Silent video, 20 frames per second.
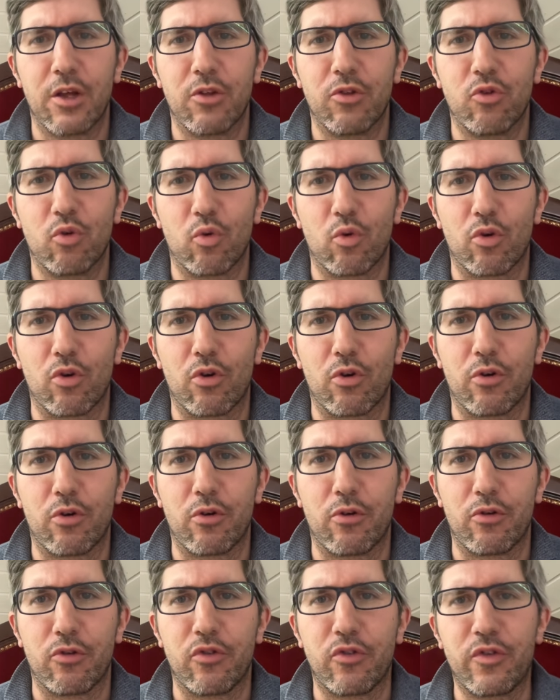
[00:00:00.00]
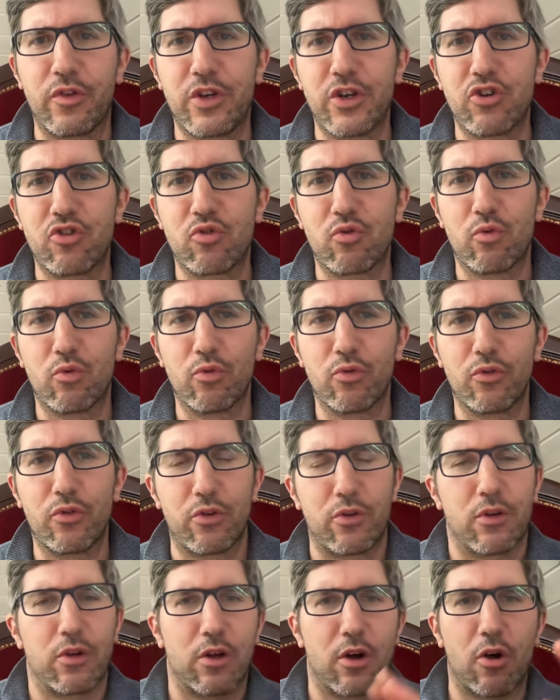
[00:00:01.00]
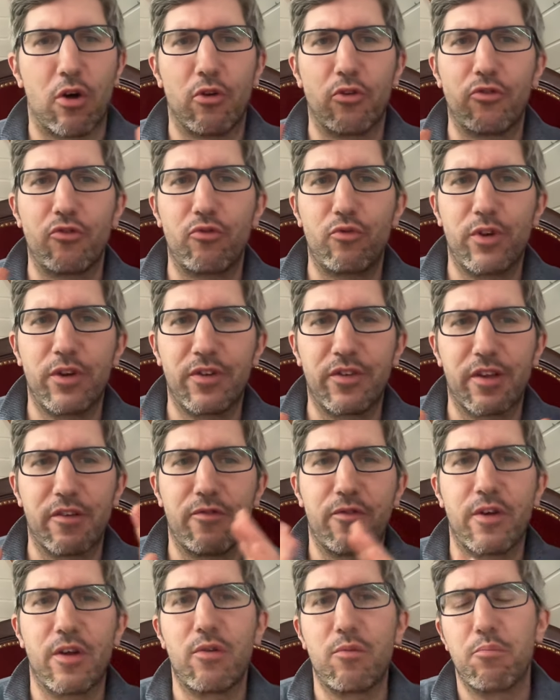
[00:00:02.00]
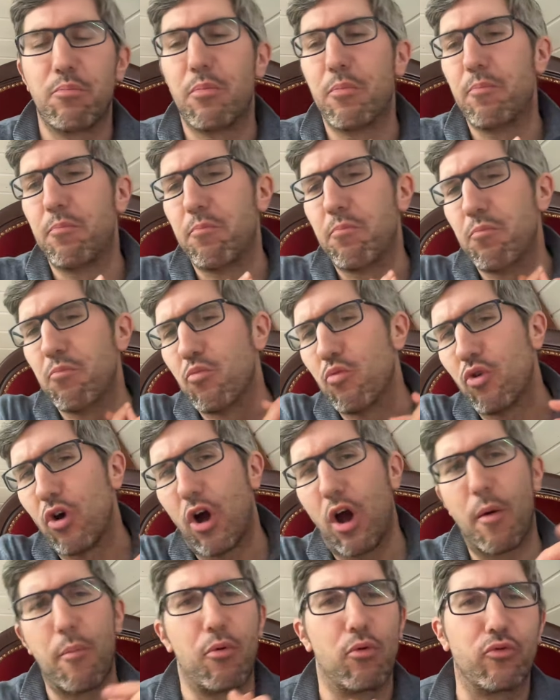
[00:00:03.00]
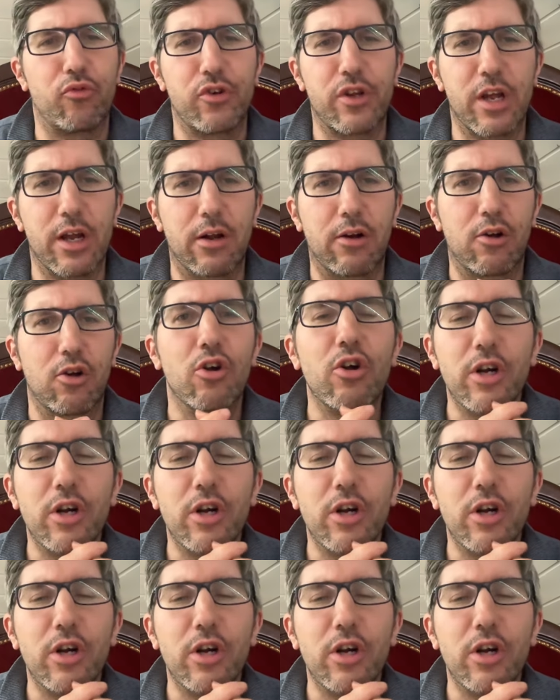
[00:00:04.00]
Donc, euh, si je compte, en Suisse, ça fait un bon siècle